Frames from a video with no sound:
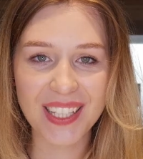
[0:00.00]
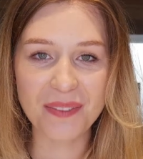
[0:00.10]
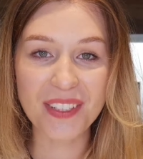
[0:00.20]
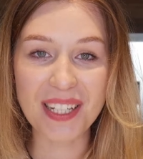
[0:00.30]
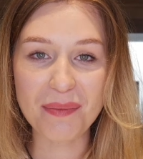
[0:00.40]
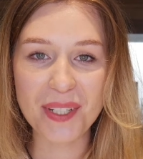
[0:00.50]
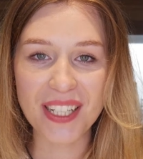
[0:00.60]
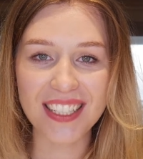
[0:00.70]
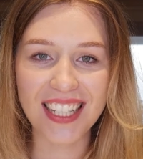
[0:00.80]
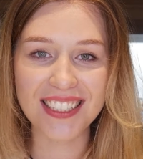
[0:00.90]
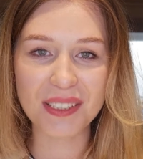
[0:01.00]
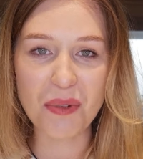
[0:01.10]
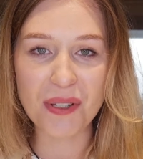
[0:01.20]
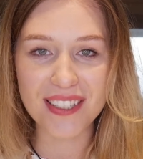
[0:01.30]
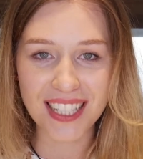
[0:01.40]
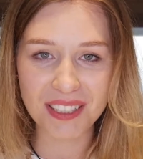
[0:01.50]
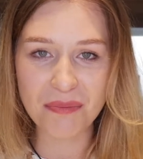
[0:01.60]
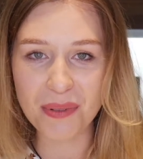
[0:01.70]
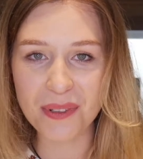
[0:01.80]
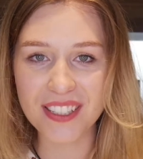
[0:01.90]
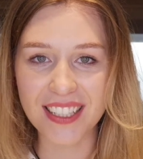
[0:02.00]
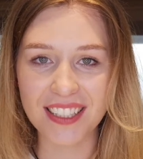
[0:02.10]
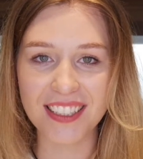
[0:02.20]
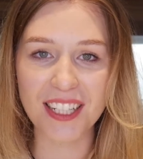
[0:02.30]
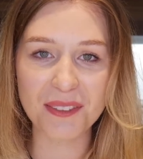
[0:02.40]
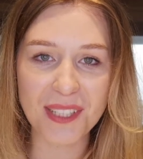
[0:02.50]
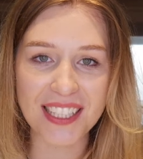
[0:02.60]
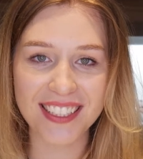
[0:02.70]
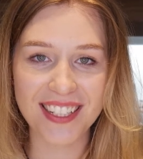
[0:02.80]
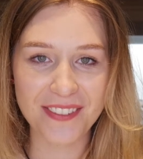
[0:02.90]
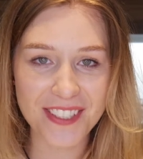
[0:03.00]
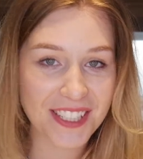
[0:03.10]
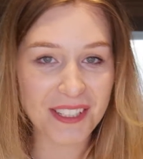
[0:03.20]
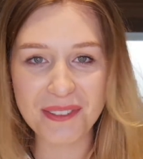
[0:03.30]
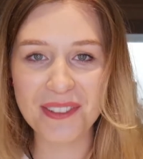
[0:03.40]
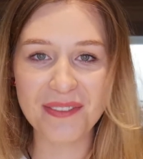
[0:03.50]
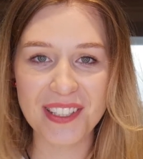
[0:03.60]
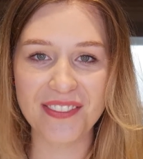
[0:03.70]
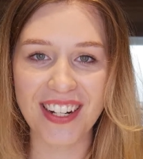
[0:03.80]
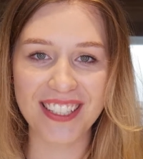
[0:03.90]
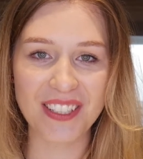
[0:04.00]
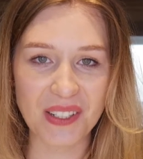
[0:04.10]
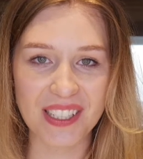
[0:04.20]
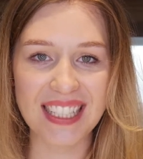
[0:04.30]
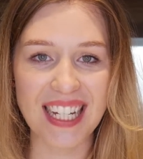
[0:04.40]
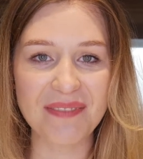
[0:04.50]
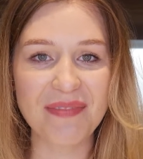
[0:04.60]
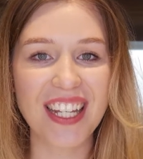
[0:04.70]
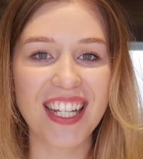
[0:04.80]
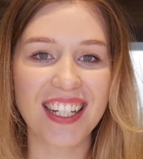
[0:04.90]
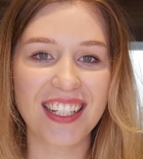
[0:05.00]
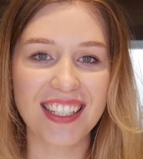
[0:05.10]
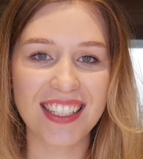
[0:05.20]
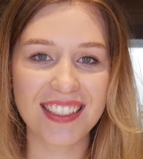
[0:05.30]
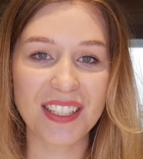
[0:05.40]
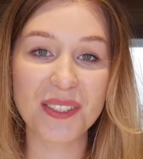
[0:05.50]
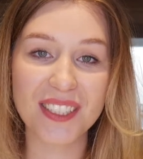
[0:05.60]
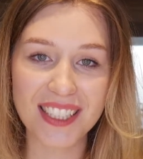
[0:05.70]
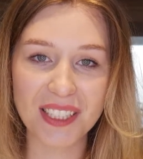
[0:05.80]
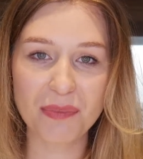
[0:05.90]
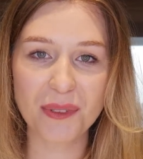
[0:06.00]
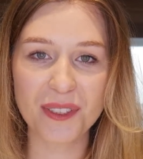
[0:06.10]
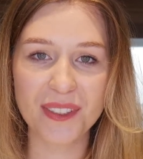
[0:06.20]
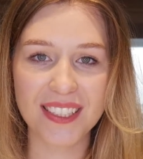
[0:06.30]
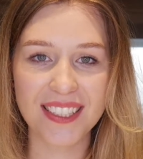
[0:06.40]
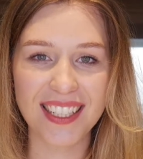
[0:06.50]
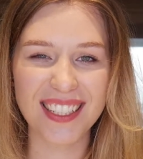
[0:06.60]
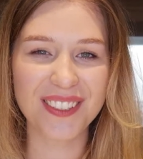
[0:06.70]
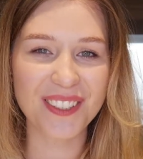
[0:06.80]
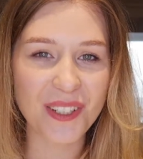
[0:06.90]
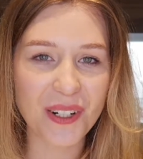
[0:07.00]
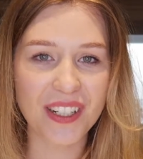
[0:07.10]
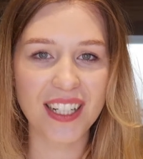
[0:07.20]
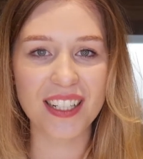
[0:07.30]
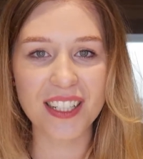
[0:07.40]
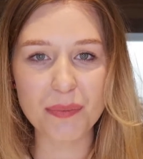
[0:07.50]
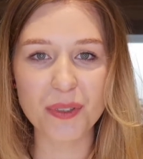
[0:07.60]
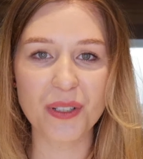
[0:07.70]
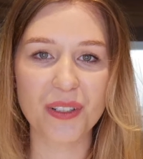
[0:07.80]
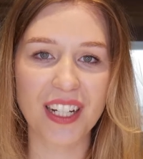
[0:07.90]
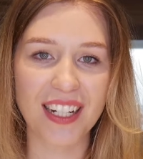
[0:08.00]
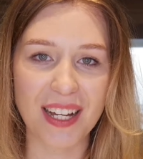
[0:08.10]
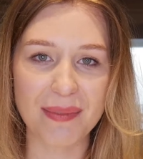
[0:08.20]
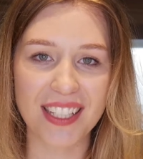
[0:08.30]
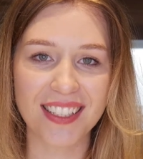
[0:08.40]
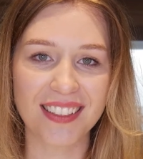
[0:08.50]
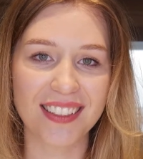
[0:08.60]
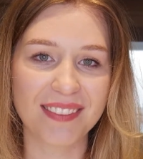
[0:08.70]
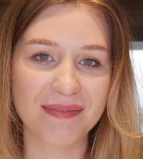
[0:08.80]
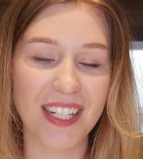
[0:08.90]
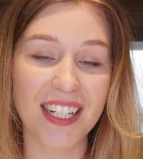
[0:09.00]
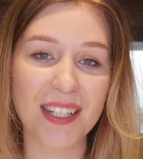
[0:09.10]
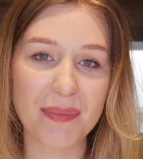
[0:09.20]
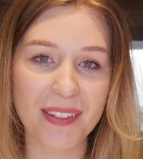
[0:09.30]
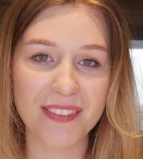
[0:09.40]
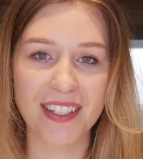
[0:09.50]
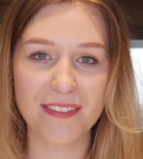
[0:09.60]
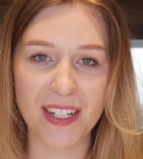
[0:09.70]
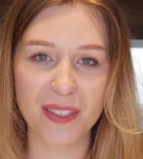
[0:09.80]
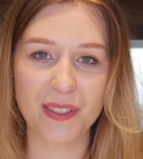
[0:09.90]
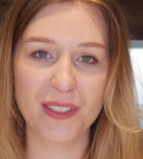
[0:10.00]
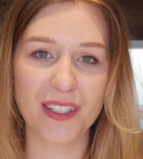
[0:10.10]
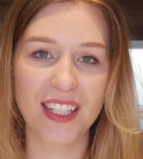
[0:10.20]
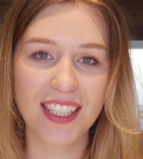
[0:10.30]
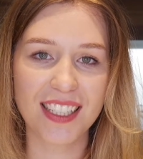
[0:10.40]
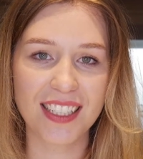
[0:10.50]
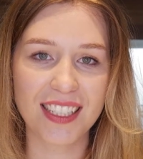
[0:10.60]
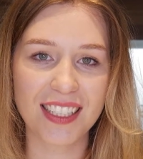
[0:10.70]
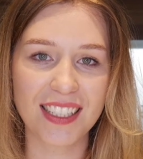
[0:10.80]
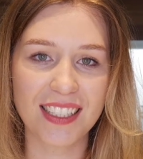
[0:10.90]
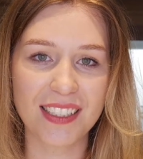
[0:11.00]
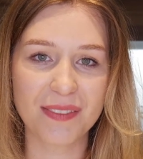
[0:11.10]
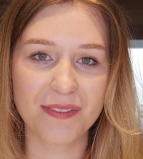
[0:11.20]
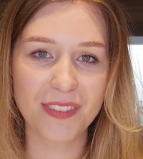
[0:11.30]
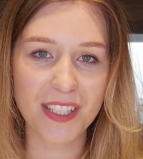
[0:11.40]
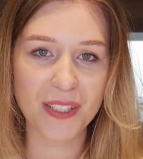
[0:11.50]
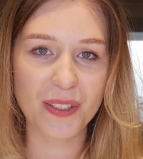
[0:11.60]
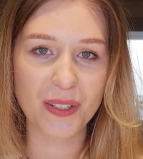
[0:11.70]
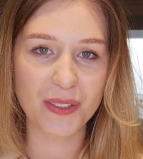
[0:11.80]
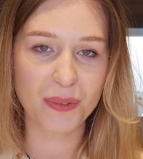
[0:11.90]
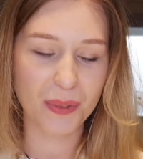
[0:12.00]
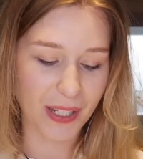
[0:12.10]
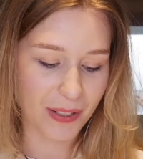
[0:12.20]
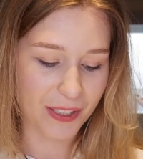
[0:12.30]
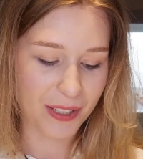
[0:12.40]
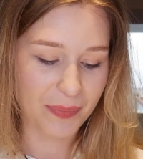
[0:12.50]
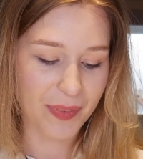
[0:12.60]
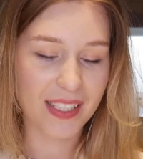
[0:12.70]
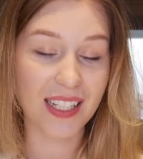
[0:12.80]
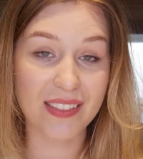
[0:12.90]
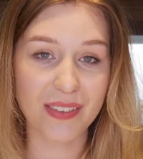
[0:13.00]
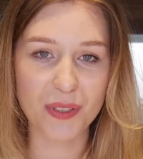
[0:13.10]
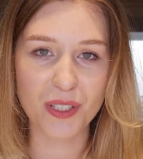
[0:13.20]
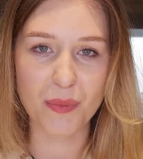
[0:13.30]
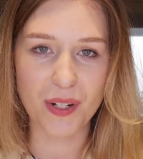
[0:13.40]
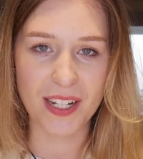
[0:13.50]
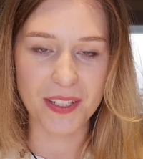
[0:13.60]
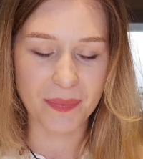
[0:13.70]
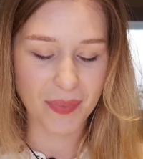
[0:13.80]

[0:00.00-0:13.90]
Witam przy 11, ostatnim punkcie. Gratulacje dla wszystkich, którzy wytrwali do końca. E, ten ostatni punkt to jest taka trochę kryptoreklama, mm, ale naprawdę warto e, wiedzieć, o co tutaj chodzi. Zaraz Wam wszystko pokażę. E,